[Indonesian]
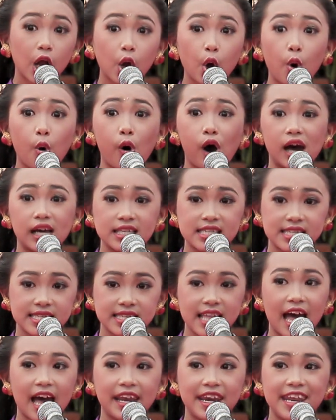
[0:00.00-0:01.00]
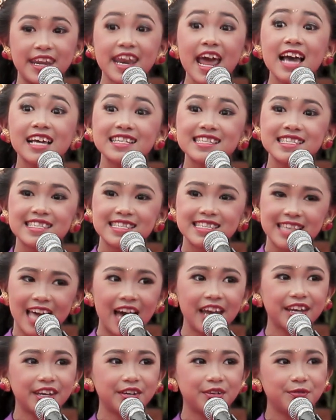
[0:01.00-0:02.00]
kuastanen
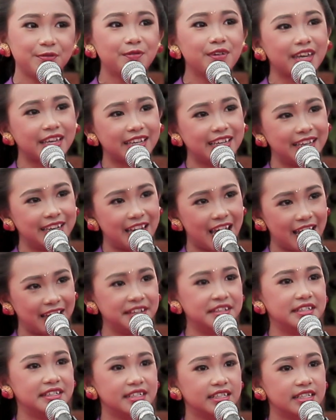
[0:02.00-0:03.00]
satwi kedana.